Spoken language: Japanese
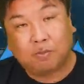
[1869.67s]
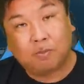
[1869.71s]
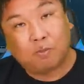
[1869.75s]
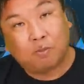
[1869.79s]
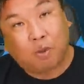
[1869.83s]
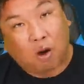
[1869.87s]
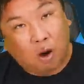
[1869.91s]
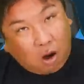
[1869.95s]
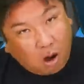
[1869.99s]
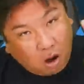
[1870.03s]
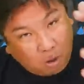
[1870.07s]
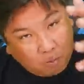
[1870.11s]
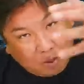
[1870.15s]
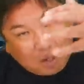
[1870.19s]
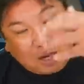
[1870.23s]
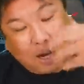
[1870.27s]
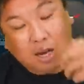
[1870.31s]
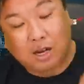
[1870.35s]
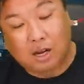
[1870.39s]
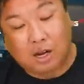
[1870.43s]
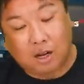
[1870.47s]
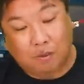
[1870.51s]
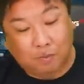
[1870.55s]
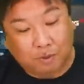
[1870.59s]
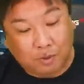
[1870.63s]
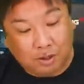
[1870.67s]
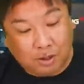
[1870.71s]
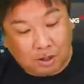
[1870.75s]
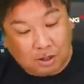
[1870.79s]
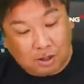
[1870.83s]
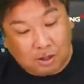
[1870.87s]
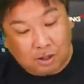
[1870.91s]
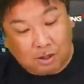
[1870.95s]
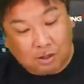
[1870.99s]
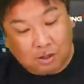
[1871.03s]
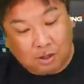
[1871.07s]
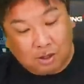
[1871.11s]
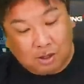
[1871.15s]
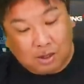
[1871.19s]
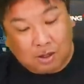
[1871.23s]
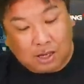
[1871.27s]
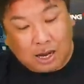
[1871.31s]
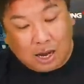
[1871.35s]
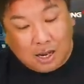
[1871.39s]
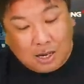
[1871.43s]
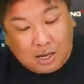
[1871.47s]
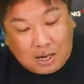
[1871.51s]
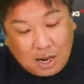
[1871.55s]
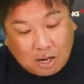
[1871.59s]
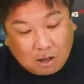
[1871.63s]
ポーンみたいな
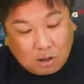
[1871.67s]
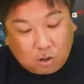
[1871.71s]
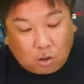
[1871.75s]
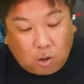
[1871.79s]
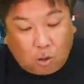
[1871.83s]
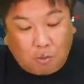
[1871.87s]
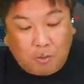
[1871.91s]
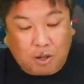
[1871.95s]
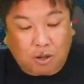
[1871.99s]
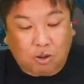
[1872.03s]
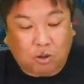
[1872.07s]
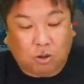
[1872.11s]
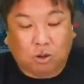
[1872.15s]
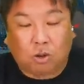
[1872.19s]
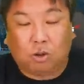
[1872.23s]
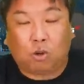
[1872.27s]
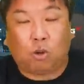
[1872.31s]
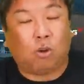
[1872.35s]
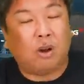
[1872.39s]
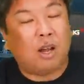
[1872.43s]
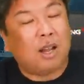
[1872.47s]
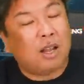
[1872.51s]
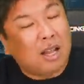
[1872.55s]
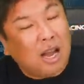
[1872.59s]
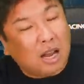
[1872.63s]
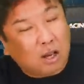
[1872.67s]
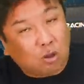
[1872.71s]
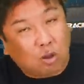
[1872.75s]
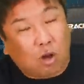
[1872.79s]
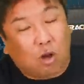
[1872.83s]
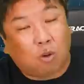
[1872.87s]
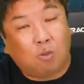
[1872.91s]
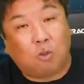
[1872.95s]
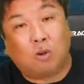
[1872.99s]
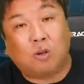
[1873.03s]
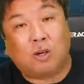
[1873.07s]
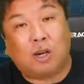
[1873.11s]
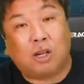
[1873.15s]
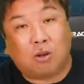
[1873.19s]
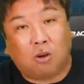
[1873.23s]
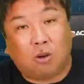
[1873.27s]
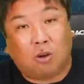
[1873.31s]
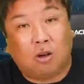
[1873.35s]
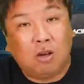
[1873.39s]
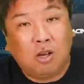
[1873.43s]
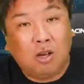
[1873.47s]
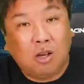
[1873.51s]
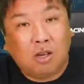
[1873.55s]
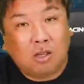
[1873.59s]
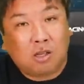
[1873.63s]
最悪止め取れないとは思うけ
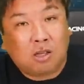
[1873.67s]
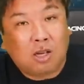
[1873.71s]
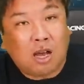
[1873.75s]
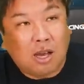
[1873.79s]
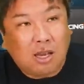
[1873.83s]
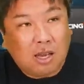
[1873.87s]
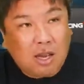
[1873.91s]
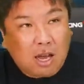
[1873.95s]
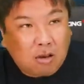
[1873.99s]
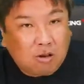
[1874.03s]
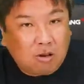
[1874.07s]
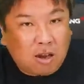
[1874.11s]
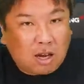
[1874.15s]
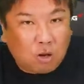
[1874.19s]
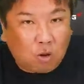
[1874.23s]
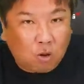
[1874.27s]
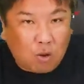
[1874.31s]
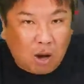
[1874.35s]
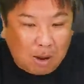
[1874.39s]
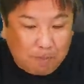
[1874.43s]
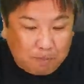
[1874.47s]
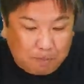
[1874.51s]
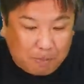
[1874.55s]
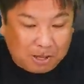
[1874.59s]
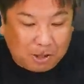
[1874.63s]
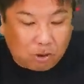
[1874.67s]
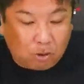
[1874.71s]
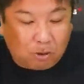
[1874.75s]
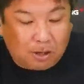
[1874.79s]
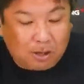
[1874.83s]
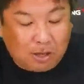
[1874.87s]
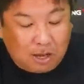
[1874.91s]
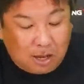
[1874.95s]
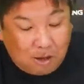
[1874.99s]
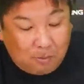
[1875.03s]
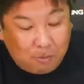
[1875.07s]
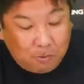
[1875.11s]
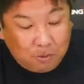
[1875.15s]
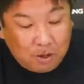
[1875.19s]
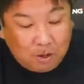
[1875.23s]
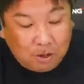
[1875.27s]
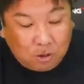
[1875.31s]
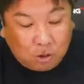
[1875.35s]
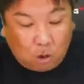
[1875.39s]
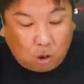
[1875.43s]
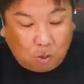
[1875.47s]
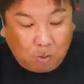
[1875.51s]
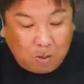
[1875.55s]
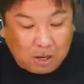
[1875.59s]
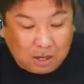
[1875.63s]
ど最悪あのワンパンとかで
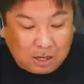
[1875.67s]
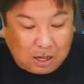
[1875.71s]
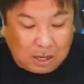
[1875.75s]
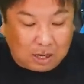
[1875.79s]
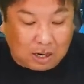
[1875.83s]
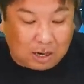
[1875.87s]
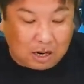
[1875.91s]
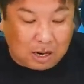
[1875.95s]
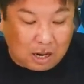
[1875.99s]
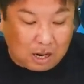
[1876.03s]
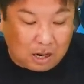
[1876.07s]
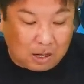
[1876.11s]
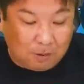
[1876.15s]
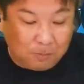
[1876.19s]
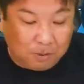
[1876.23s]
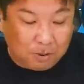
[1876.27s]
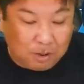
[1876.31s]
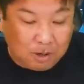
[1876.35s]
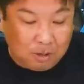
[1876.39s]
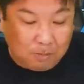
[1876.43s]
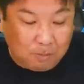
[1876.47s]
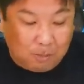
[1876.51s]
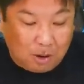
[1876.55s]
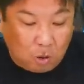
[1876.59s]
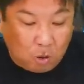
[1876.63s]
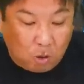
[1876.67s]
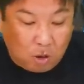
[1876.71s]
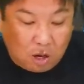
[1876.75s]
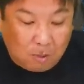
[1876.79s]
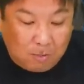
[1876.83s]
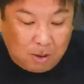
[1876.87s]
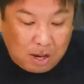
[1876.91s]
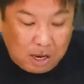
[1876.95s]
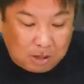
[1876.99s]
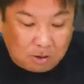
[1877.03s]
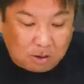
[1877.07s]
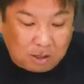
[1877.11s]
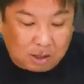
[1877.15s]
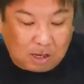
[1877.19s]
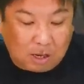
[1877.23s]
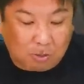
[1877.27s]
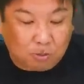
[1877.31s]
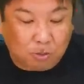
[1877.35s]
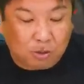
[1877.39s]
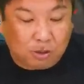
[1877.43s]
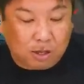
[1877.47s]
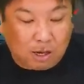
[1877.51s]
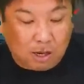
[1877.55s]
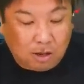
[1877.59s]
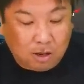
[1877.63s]
止めてたら、まあ、岡林は多
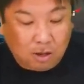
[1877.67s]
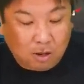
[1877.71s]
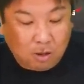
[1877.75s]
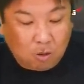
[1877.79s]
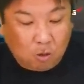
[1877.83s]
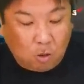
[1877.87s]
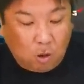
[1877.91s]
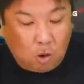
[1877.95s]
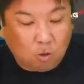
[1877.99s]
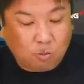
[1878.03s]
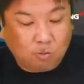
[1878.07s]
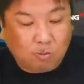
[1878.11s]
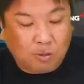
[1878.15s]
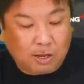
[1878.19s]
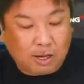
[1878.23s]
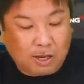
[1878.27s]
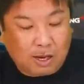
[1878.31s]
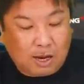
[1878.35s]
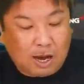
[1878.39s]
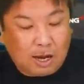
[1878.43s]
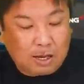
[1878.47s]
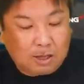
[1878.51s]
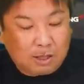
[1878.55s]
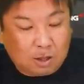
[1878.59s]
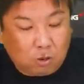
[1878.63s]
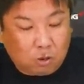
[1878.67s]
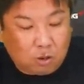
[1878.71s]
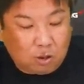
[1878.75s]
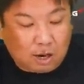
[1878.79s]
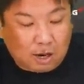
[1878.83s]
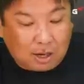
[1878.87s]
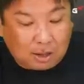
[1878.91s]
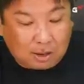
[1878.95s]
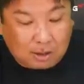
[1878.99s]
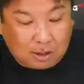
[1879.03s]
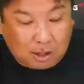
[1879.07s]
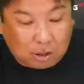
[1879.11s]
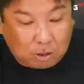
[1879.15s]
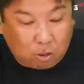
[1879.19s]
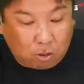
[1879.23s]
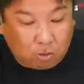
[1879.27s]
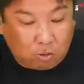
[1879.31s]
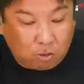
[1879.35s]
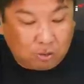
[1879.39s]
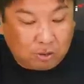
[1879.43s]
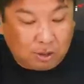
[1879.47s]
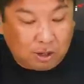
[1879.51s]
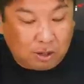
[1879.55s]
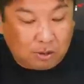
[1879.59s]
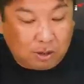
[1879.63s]
分ねホームまで帰ってこなかったと
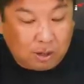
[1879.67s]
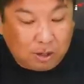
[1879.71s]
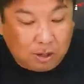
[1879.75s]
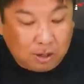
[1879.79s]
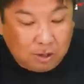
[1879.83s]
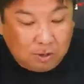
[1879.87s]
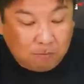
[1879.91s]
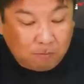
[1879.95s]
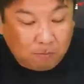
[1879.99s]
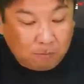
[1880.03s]
思うんだよね、